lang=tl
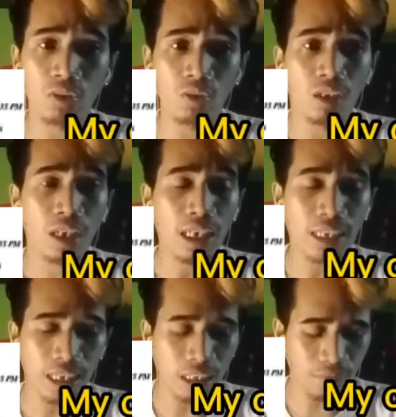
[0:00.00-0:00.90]
yung
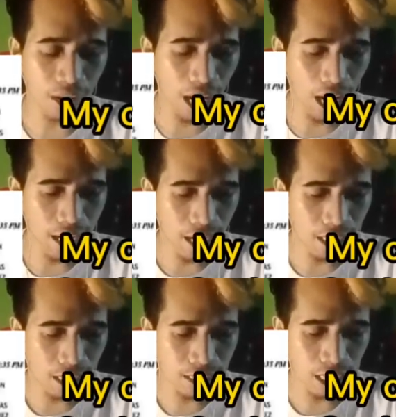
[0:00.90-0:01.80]
isa sa mga
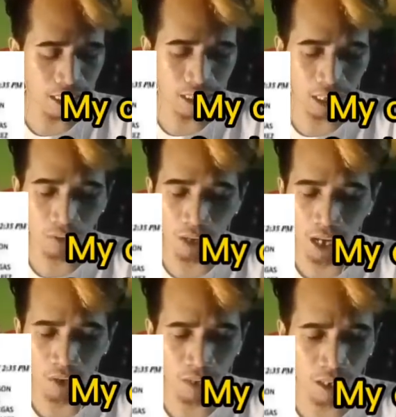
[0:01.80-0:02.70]
highlight race natin ngayong
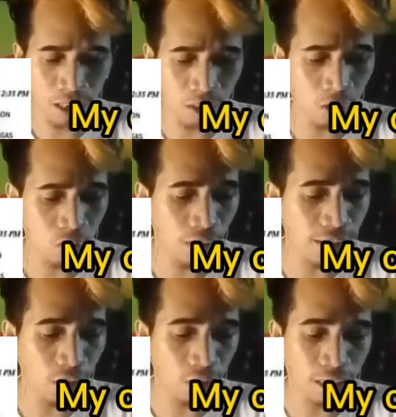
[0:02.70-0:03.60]
araw ng linggo.
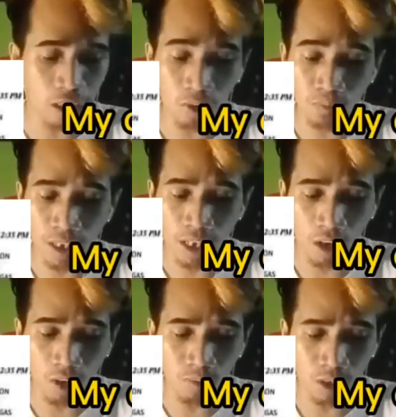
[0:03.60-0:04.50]
2022 Phil
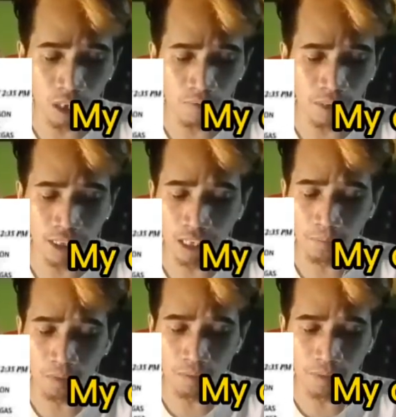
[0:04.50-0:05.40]
Chairman's
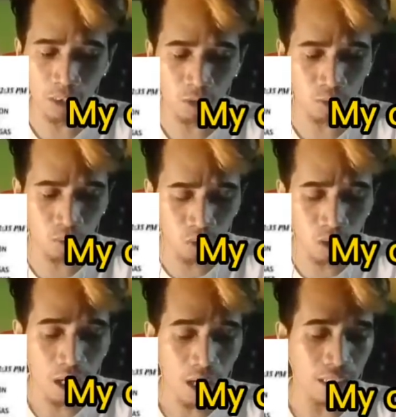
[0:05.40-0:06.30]
Cup Division
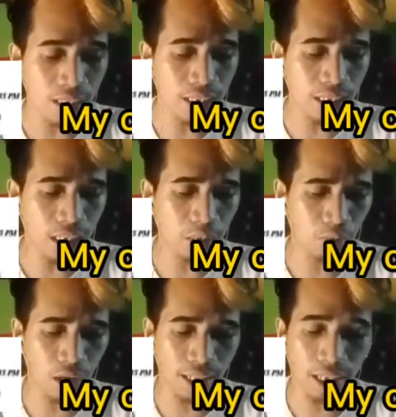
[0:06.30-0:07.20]
2. Distance
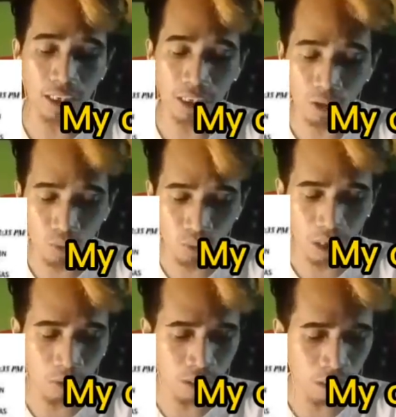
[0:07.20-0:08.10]
po natin is
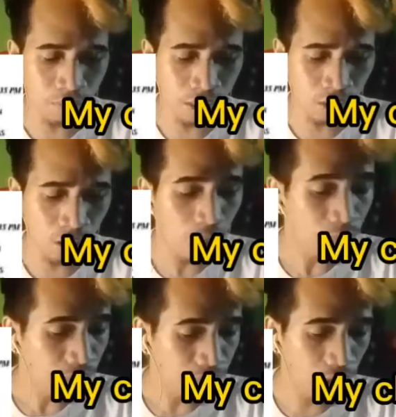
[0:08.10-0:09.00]
2,000 meter.
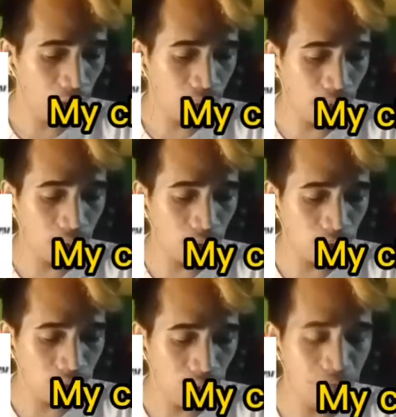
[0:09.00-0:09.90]
Meron tayo
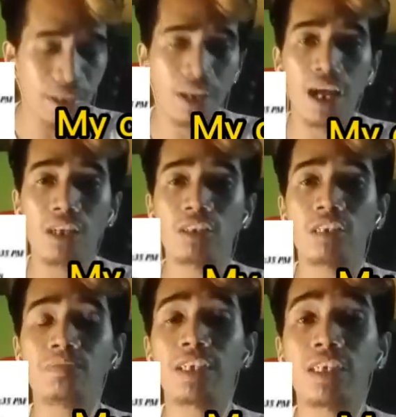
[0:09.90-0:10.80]
ditong 7
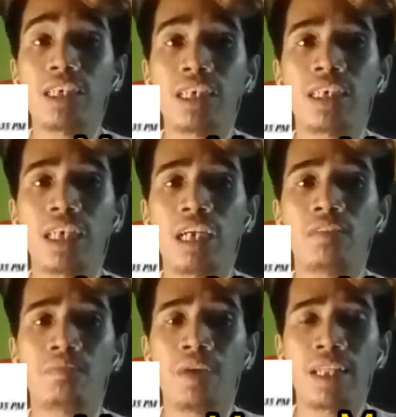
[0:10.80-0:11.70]
runners but 6
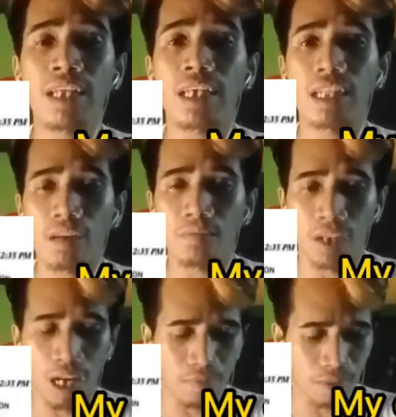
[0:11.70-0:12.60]
in betting
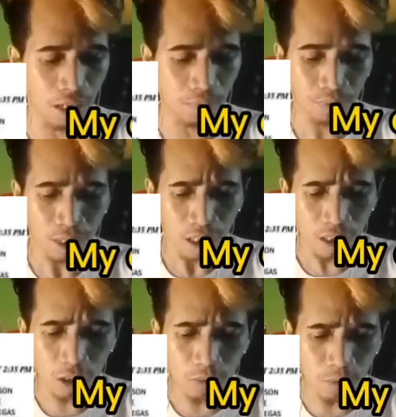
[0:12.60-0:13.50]
number lamang.
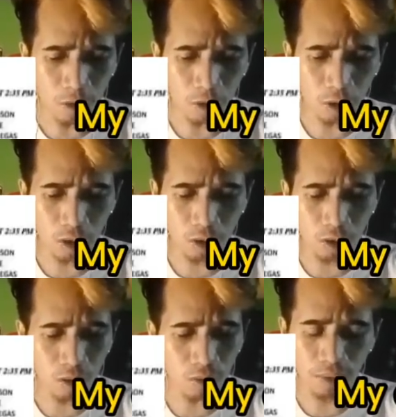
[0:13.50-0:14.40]
Dito first chase
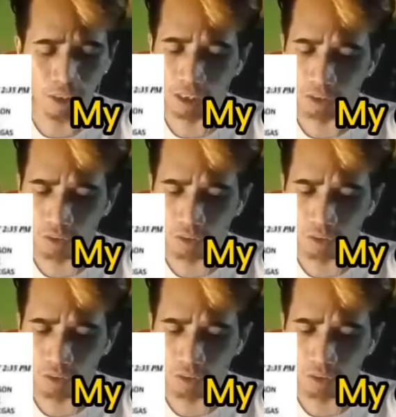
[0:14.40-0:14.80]
ko, ito medyo